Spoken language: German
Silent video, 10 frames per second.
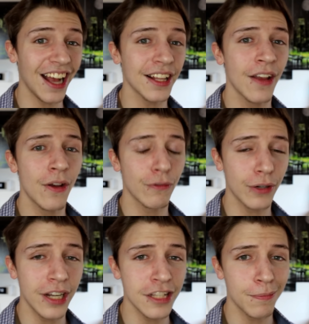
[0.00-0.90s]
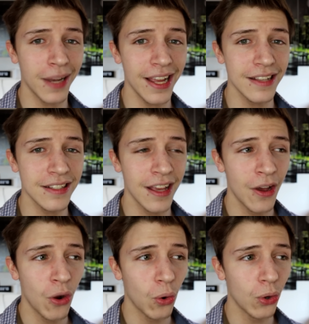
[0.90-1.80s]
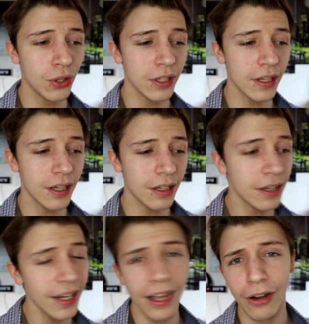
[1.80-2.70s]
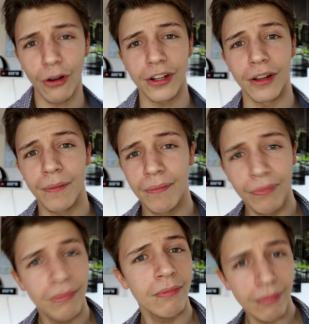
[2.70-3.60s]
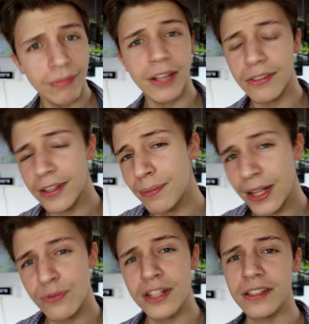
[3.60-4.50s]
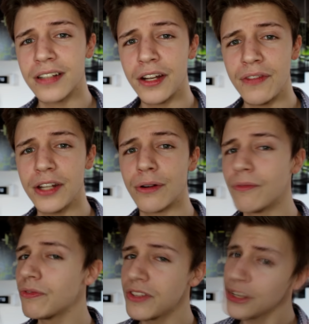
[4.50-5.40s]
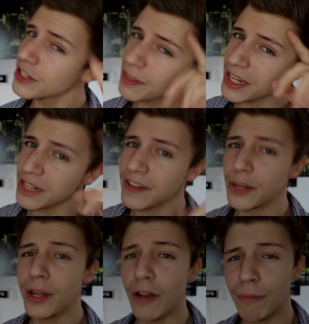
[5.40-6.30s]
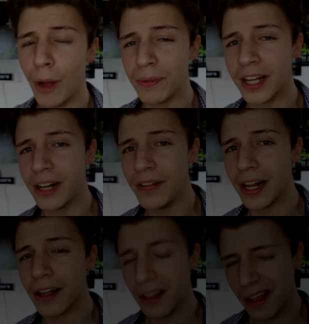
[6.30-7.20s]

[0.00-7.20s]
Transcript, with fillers: Art von Let's Plays. Und äh, ja, Leute, das, das war's für dieses kleine Video. Wir sehen uns im nächsten Video hier auf dem Hauptkanal wieder.